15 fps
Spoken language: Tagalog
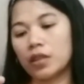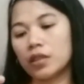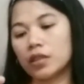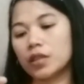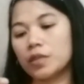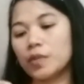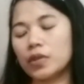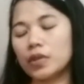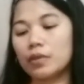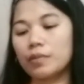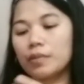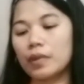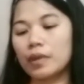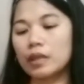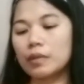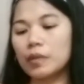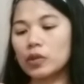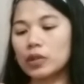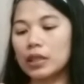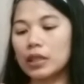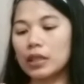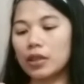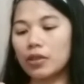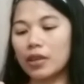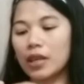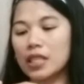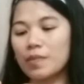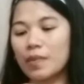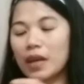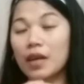Tapos, most, mostly nito
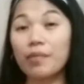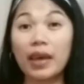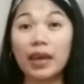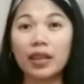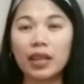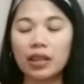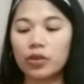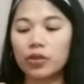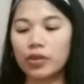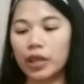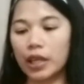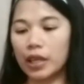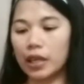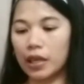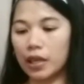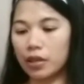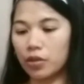guys, mga made in Korea.